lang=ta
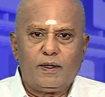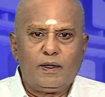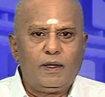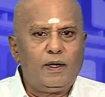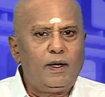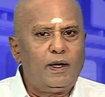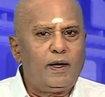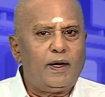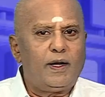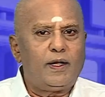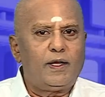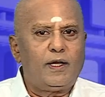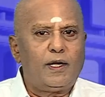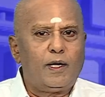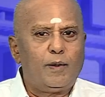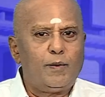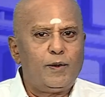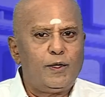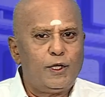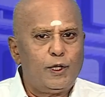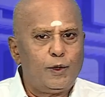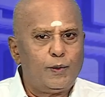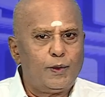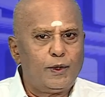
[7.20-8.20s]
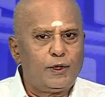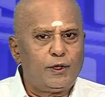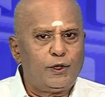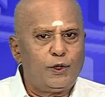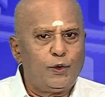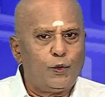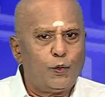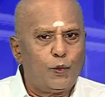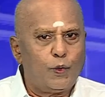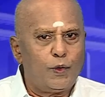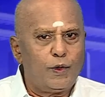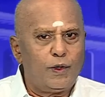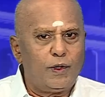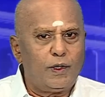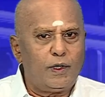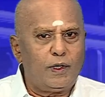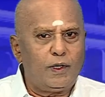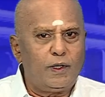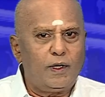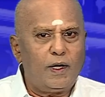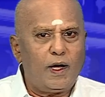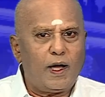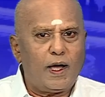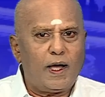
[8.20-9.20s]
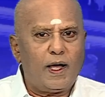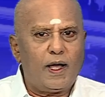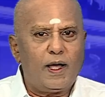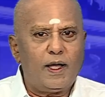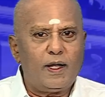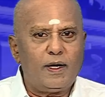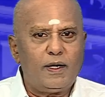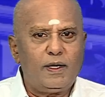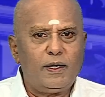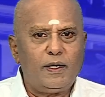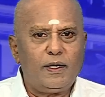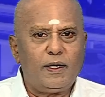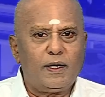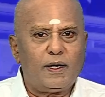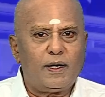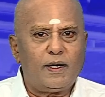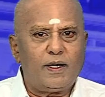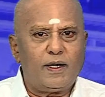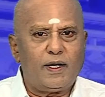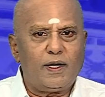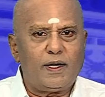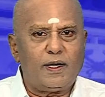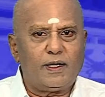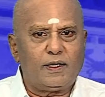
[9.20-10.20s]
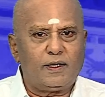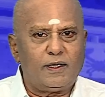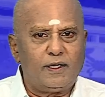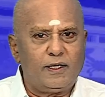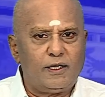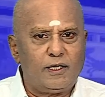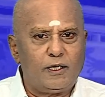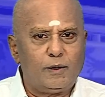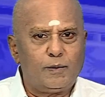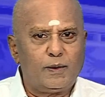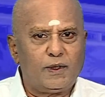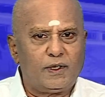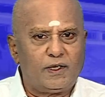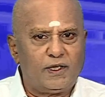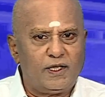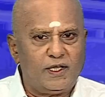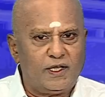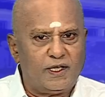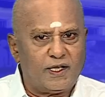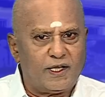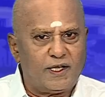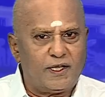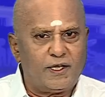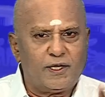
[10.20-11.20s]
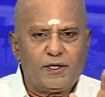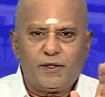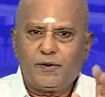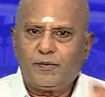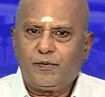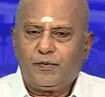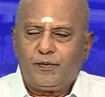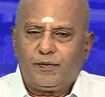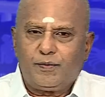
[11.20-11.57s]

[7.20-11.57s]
இன்றைய தினம் இருபத்தி ஒன்று ஆறு இரண்டாயிரத்தி இருபத்தி இரண்டு